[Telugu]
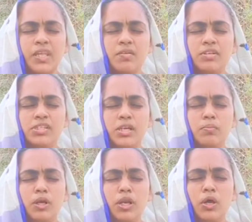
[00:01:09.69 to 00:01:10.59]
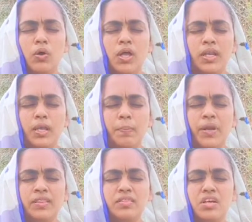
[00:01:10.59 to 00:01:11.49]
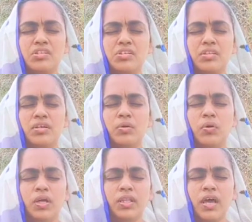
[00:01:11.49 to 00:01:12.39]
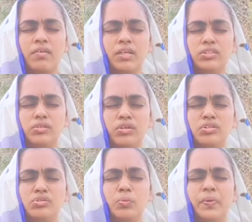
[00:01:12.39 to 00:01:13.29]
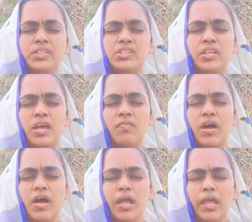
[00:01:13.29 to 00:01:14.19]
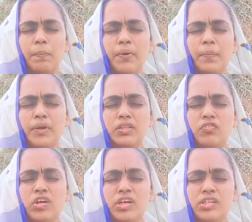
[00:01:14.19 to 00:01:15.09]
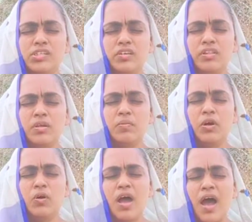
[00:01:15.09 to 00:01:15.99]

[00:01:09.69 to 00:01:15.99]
దేవ జనములలో నీ ప్రత్యక్షతను దేవని స్థుతులను చూపించే దేవా ఇప్పుడే ప్రతి ఒక్కరి జీవితంలో